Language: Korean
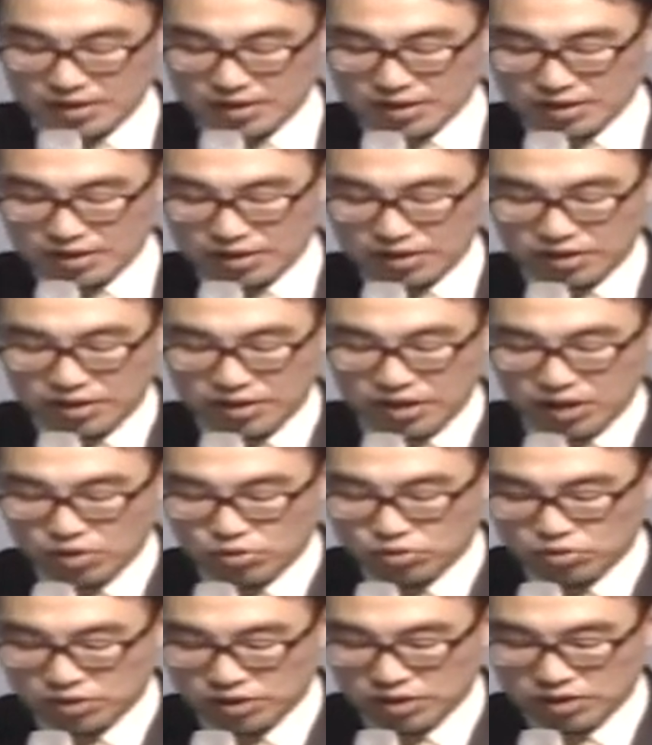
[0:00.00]
특히
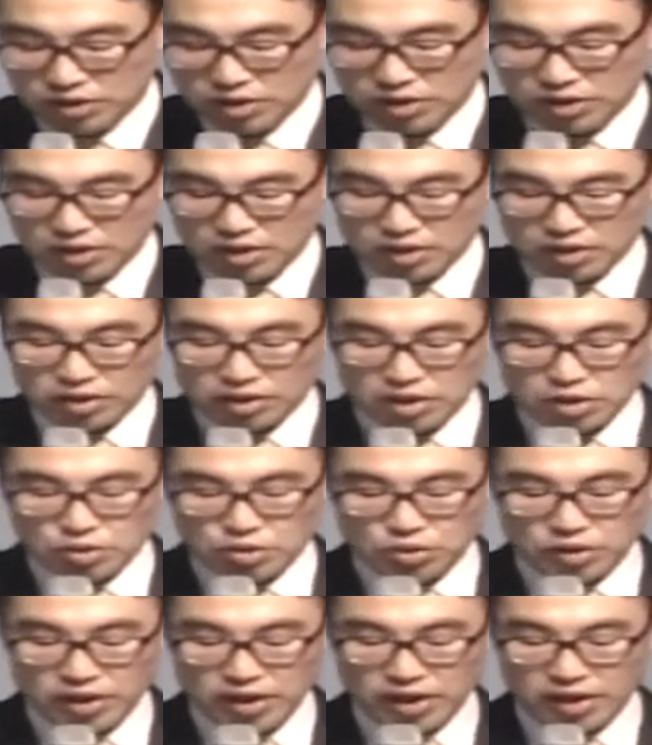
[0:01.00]
예수는
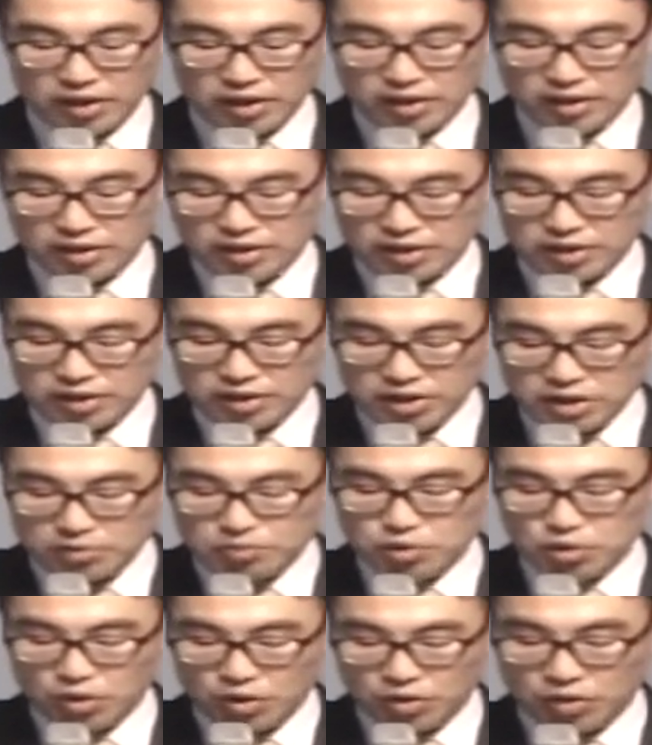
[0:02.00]
그리스도의
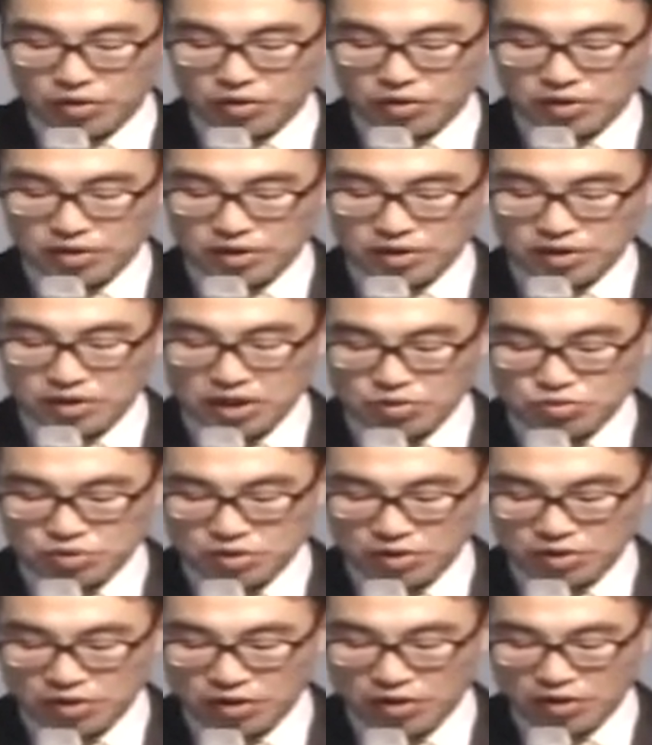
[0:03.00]
이름으로
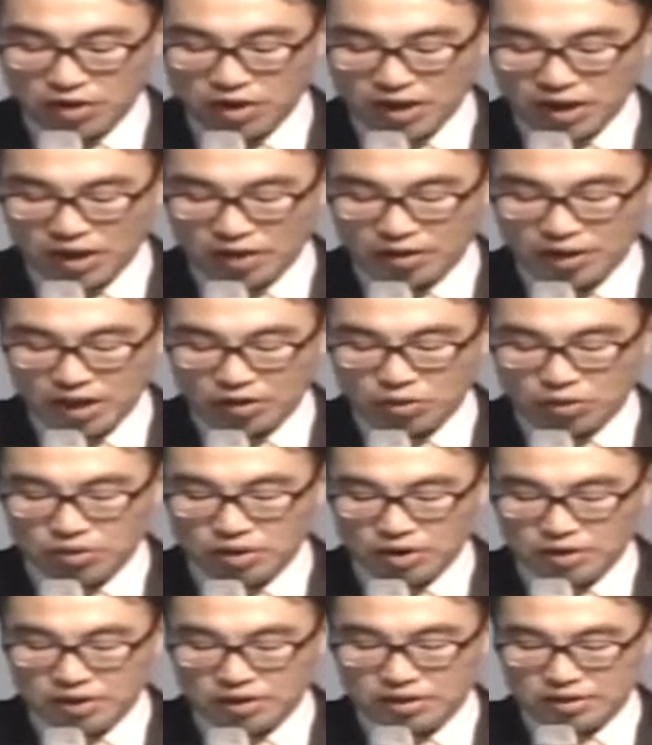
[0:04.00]
예수를 경건하게
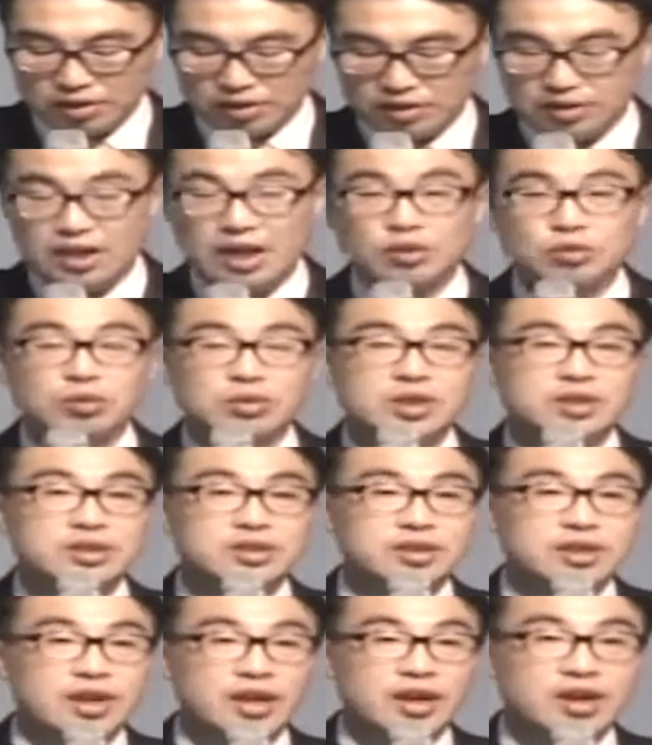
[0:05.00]
따돌리,
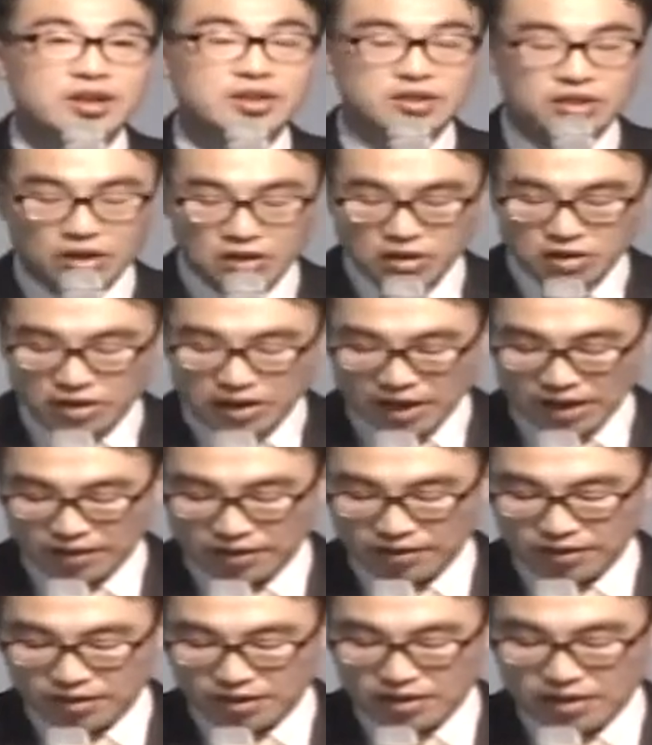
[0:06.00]
따돌리는데 열렬한
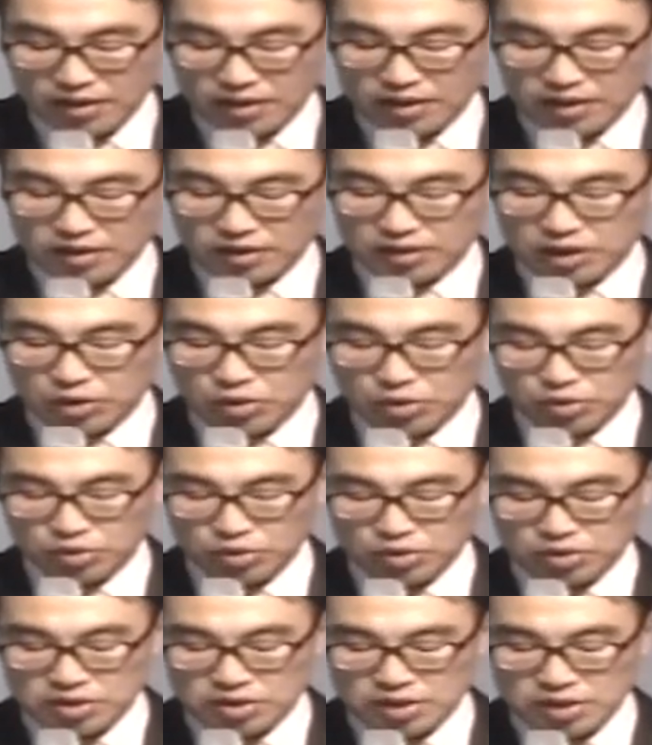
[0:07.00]

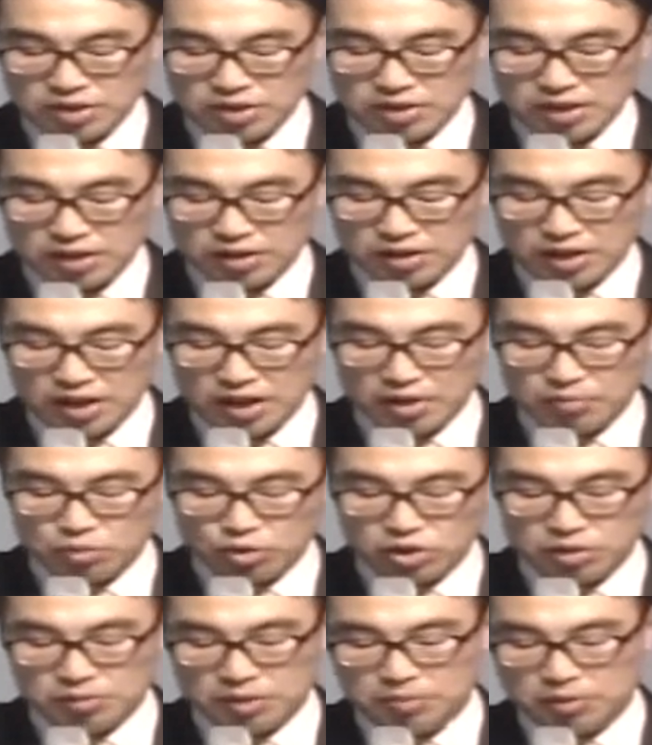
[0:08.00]
기독교 신자들의
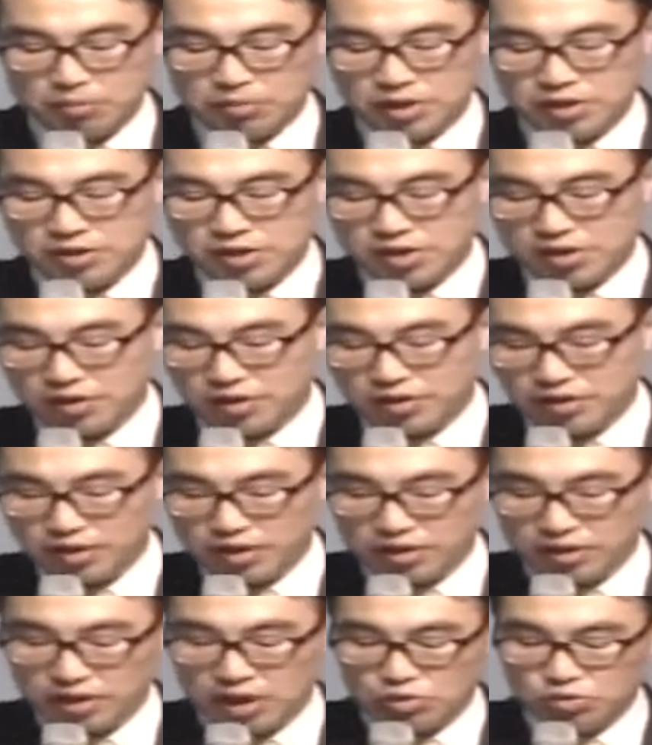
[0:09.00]
모습을 보면서
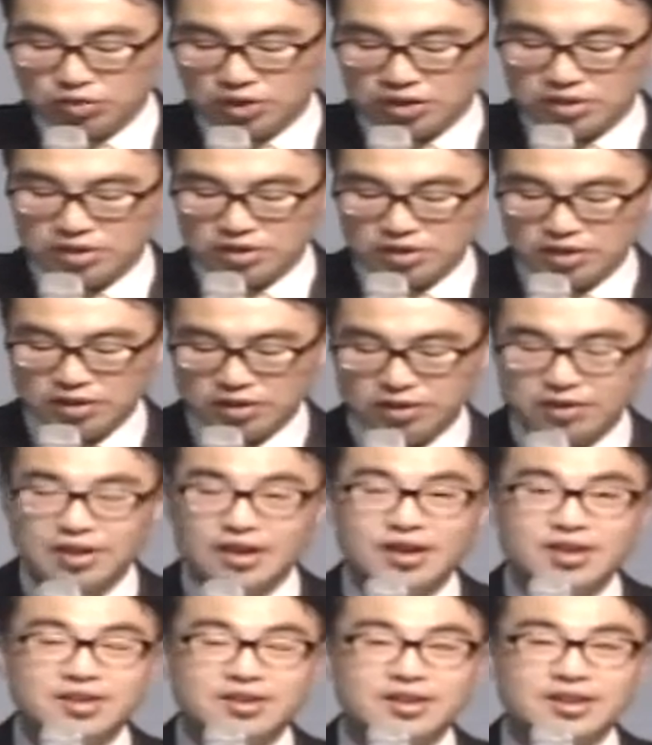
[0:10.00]
예수께서는
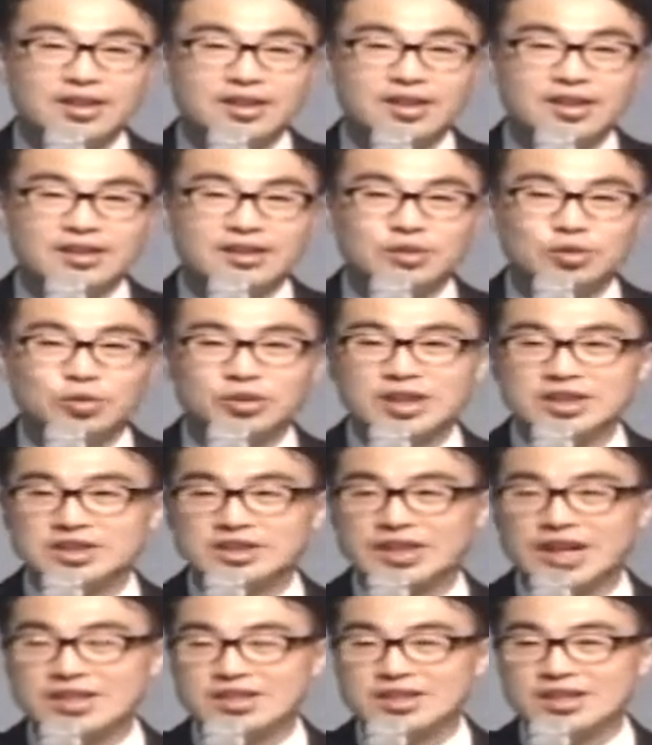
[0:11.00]
이렇게 또다시
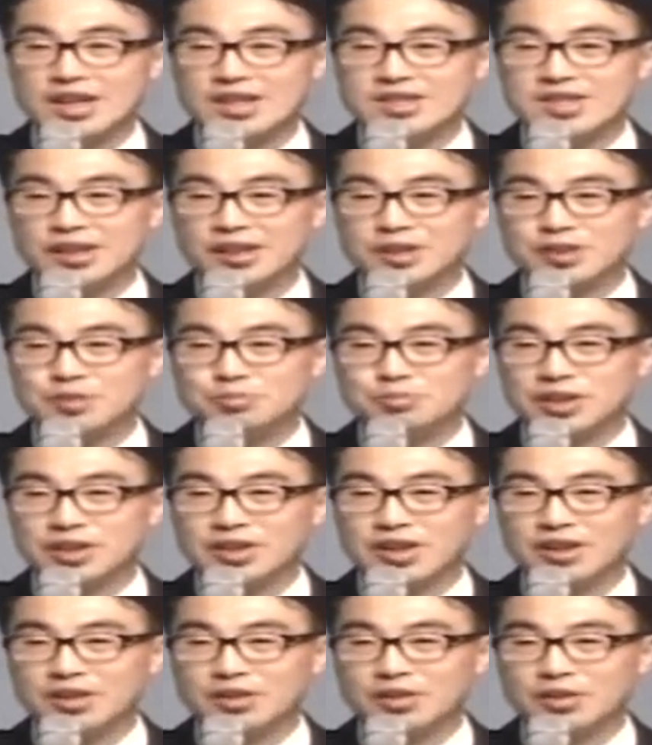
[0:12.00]
탄식하지
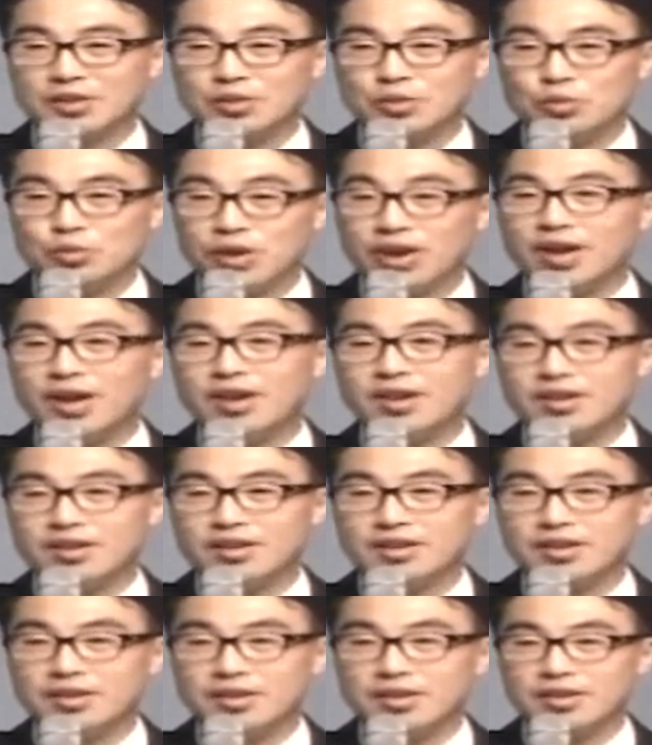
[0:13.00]
않겠습니까? 왜
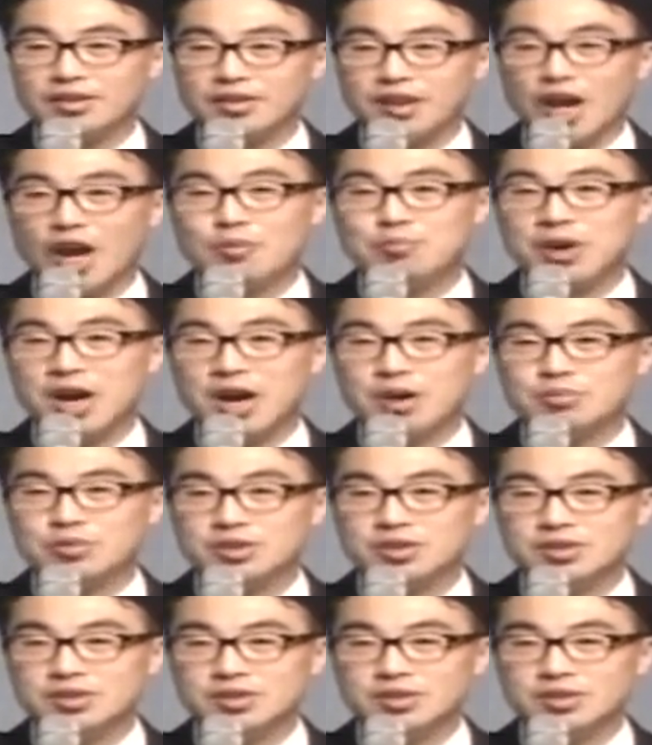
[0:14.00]
내 마음을